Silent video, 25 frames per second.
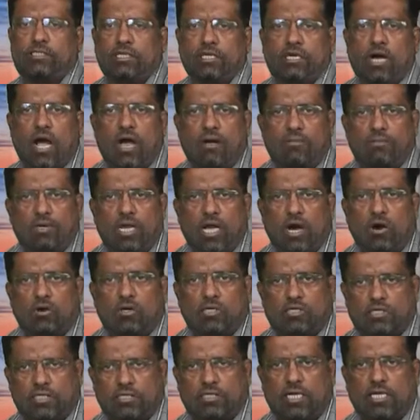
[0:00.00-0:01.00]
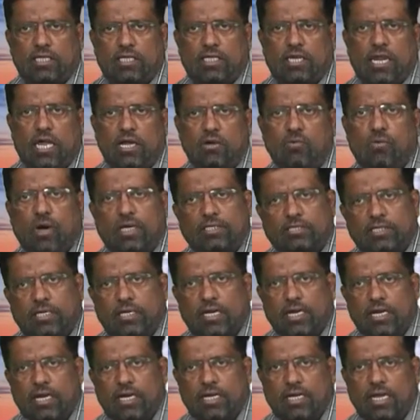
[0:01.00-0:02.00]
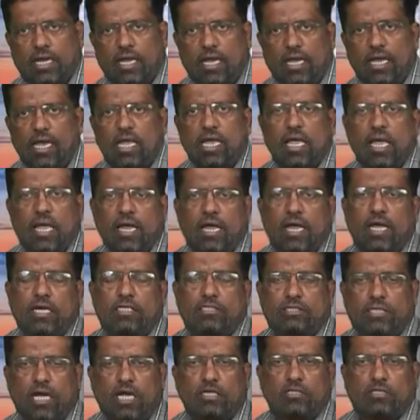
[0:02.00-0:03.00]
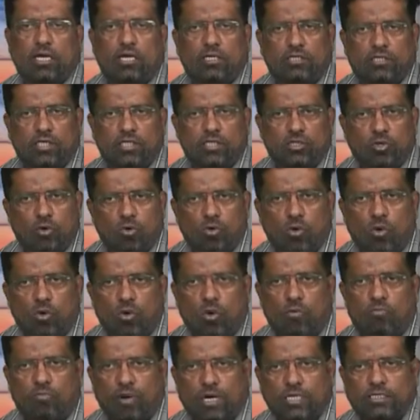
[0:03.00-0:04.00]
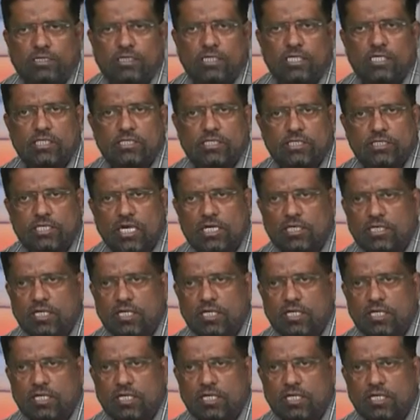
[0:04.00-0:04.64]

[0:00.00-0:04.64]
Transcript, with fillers: से काम लिया और सजा दिलाई वाज रहे कि एक साथ अड़तीस लोगों को फांसी की सजा